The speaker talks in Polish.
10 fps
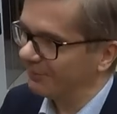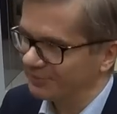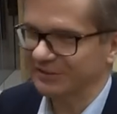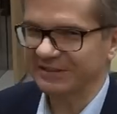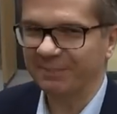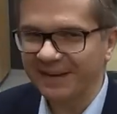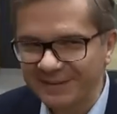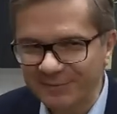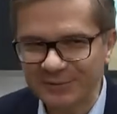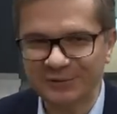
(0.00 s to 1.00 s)
ja myślę, że
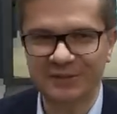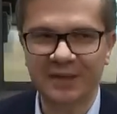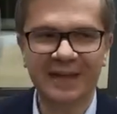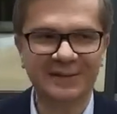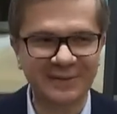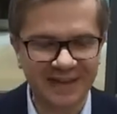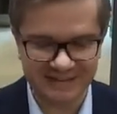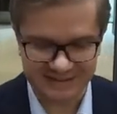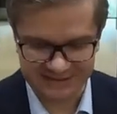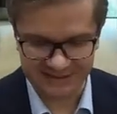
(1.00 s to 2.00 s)
pani musi. To nie
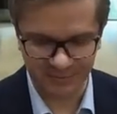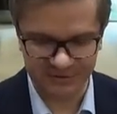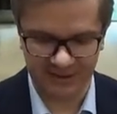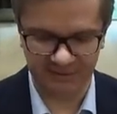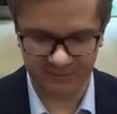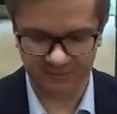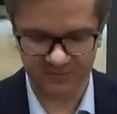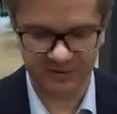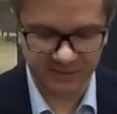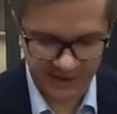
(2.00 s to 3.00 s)
jest tak, że można
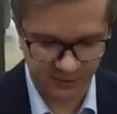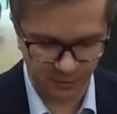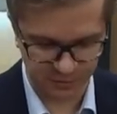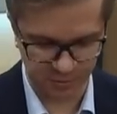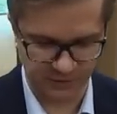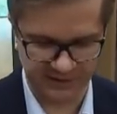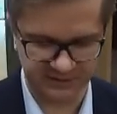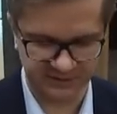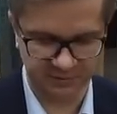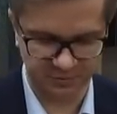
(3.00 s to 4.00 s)
w tym kraju oszukać